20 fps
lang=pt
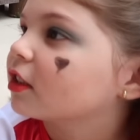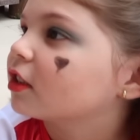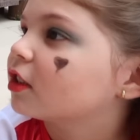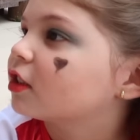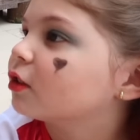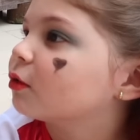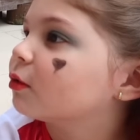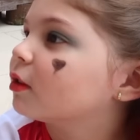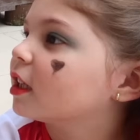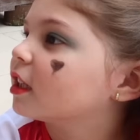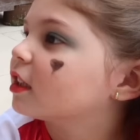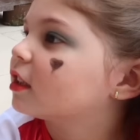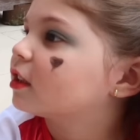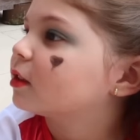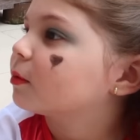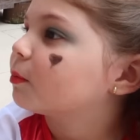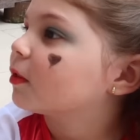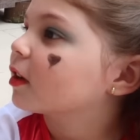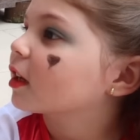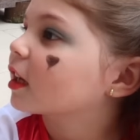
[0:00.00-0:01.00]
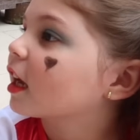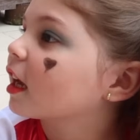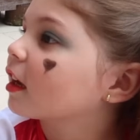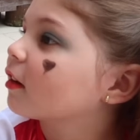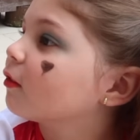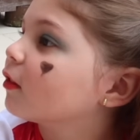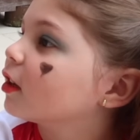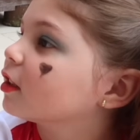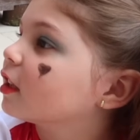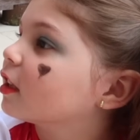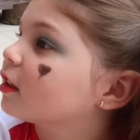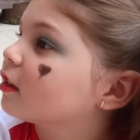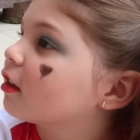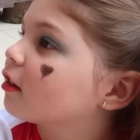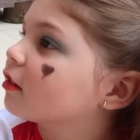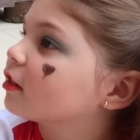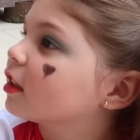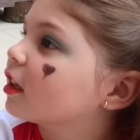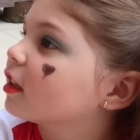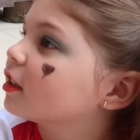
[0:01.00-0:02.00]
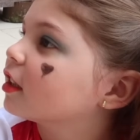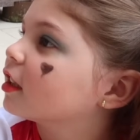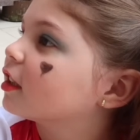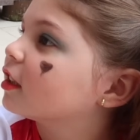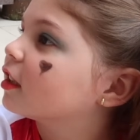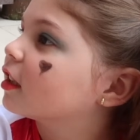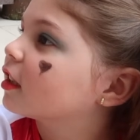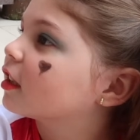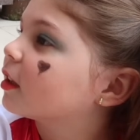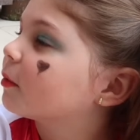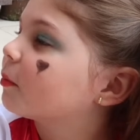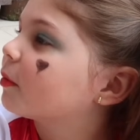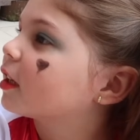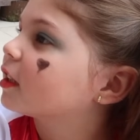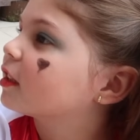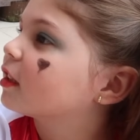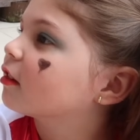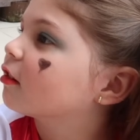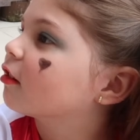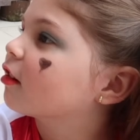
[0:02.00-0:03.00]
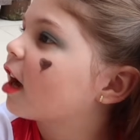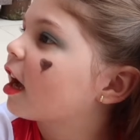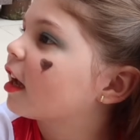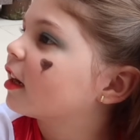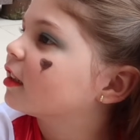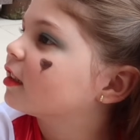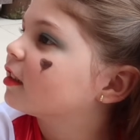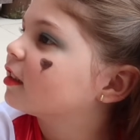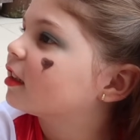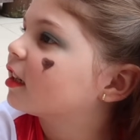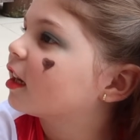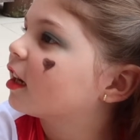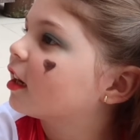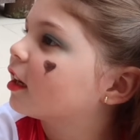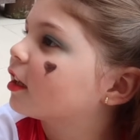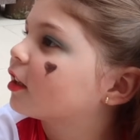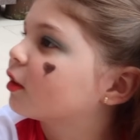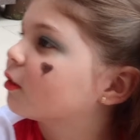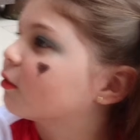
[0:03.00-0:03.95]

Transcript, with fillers: Tio It, por que, que você trouxe a gente aqui pra esse lugar estranho?